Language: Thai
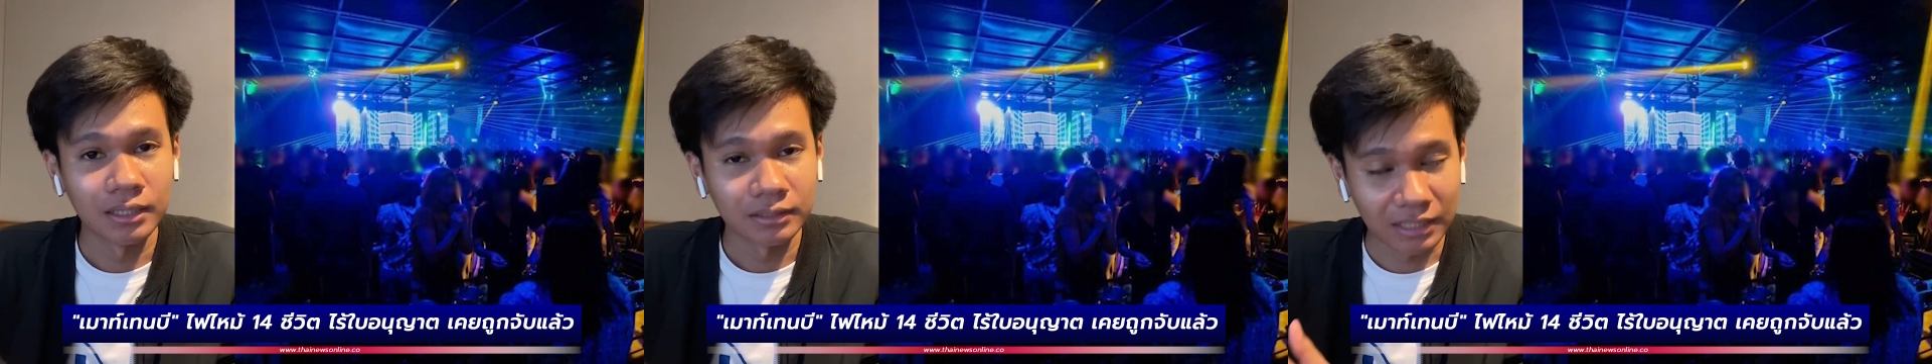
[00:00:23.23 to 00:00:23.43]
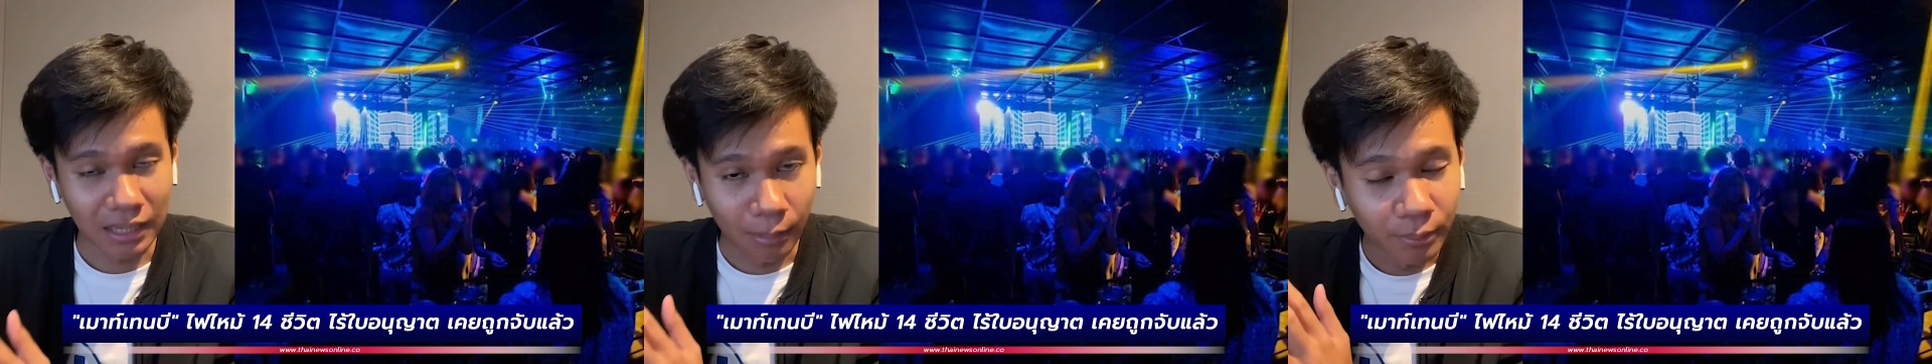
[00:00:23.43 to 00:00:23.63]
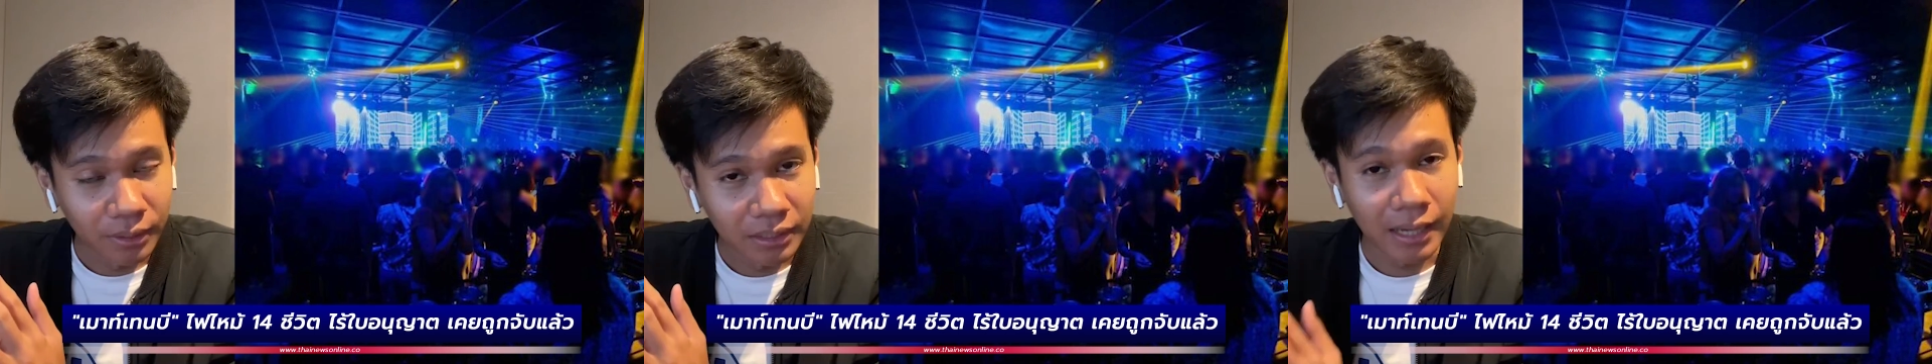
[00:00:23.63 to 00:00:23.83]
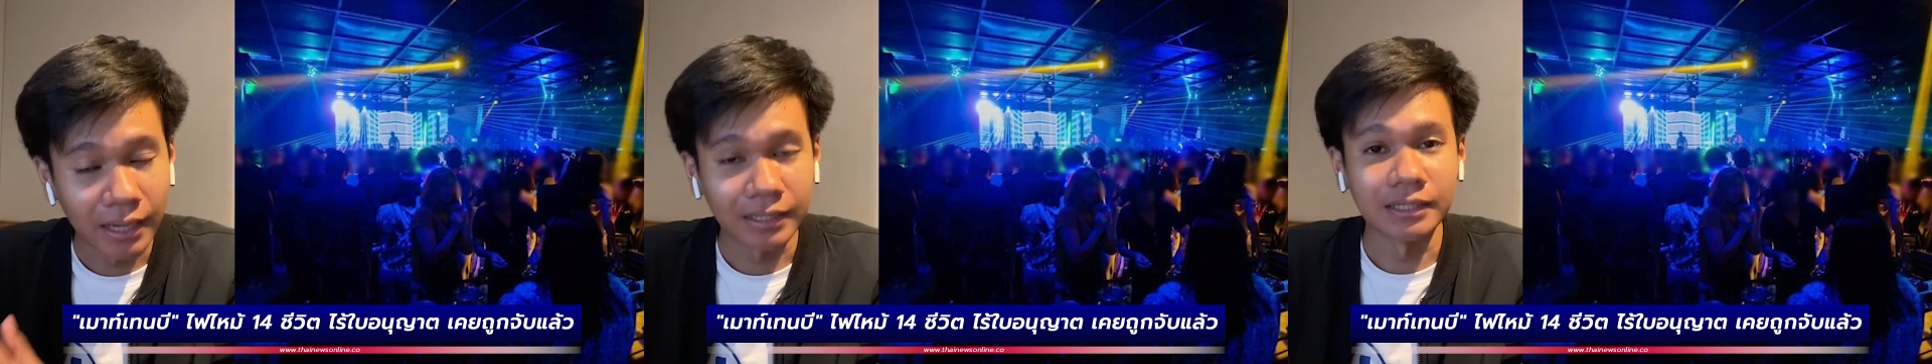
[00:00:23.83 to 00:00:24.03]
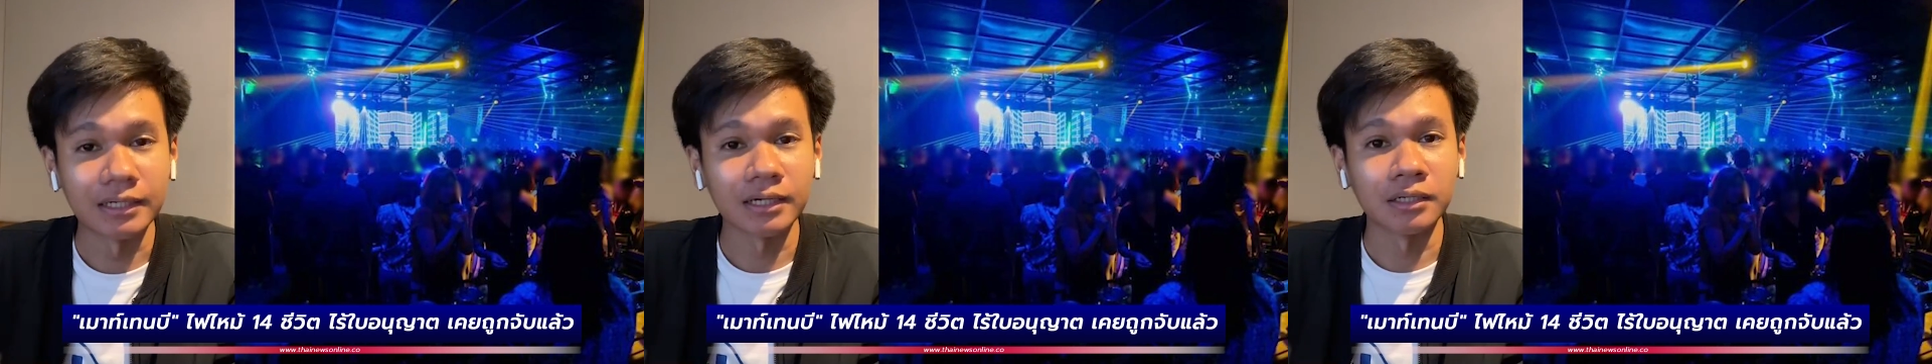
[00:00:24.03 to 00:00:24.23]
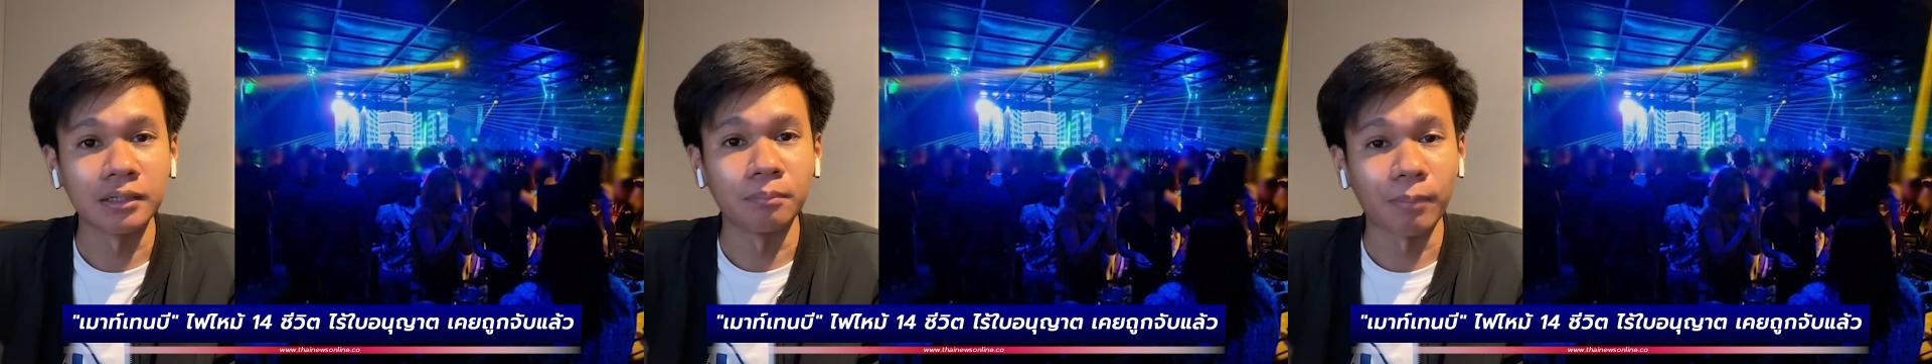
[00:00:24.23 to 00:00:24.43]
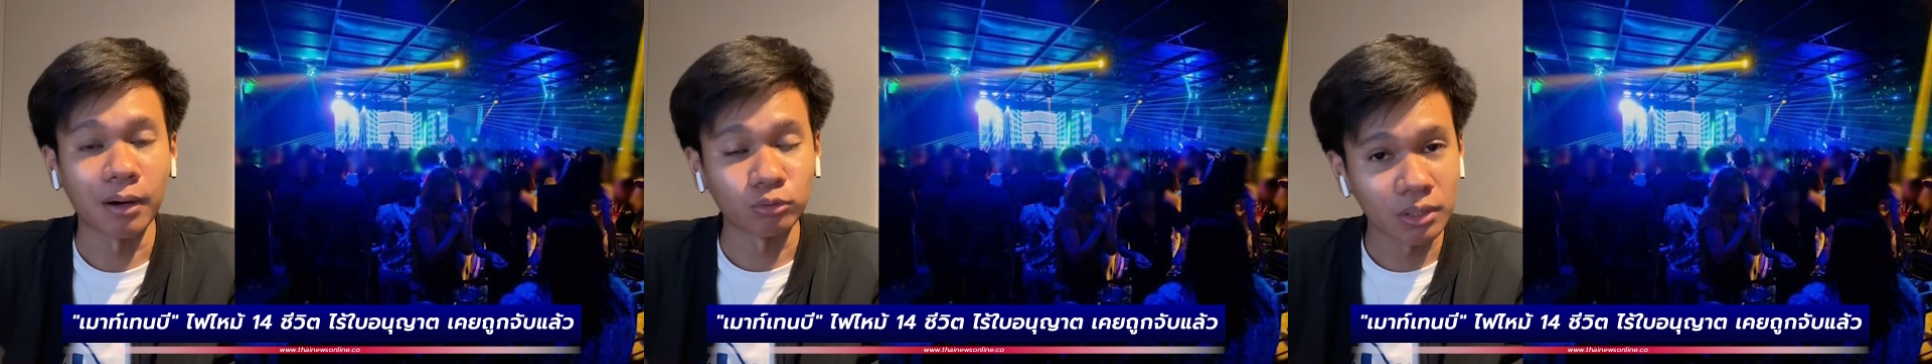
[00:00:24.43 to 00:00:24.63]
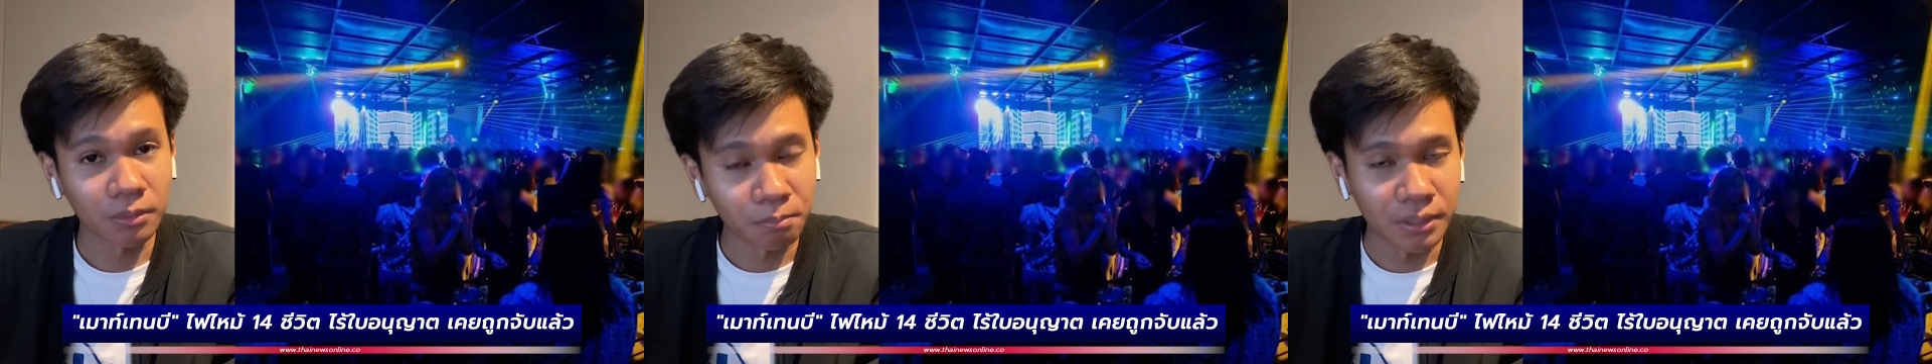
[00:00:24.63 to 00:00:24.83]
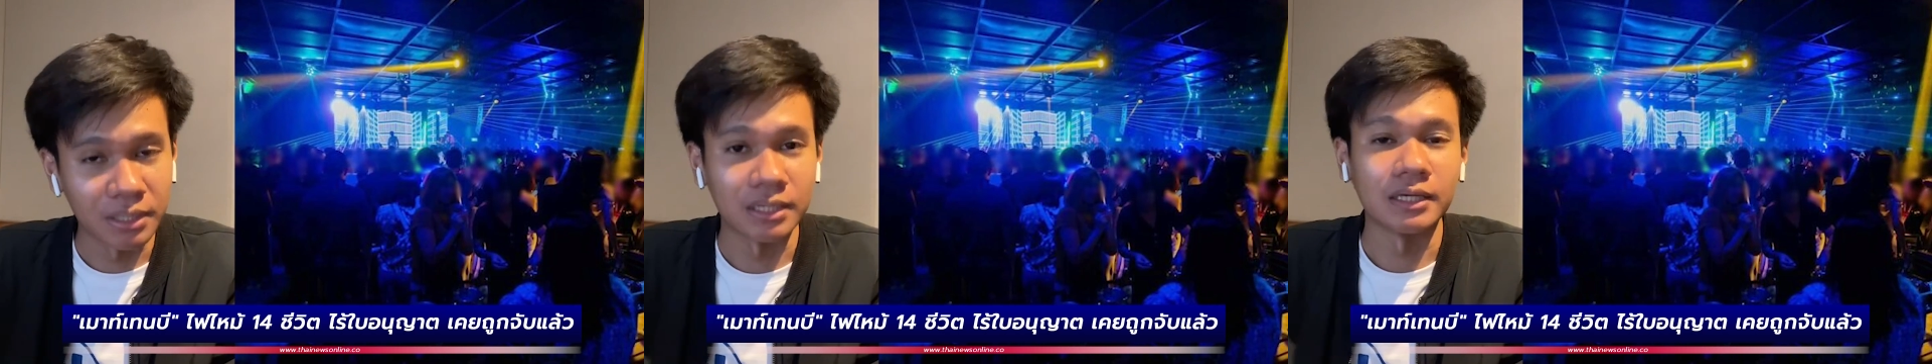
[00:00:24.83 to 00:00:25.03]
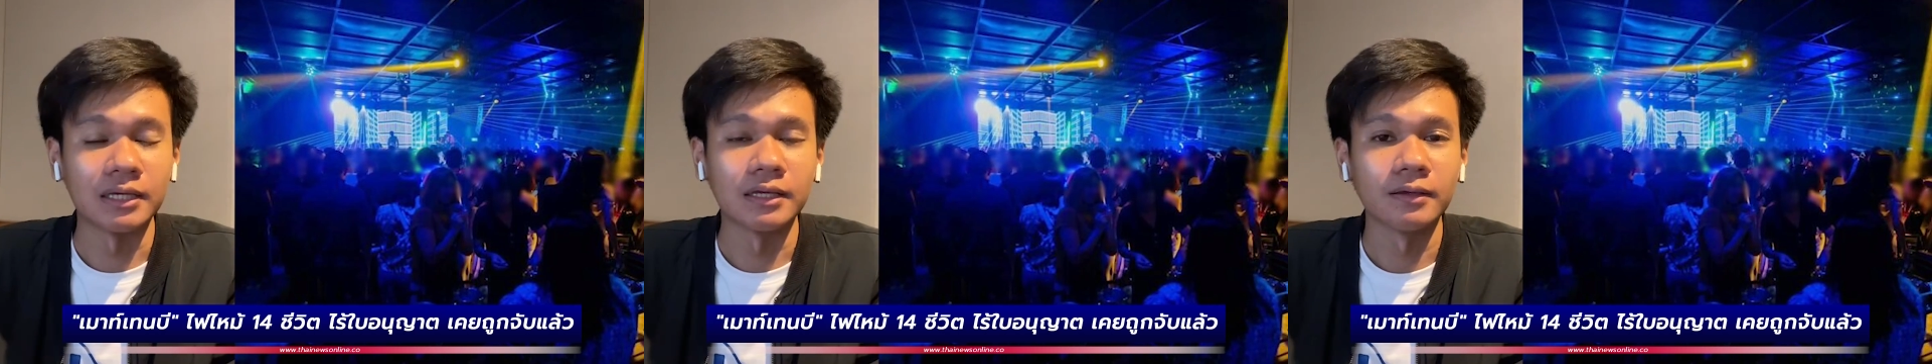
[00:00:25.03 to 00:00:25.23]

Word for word: สนามบันเทิงแห่งนี้ก็คือ Mountain Bee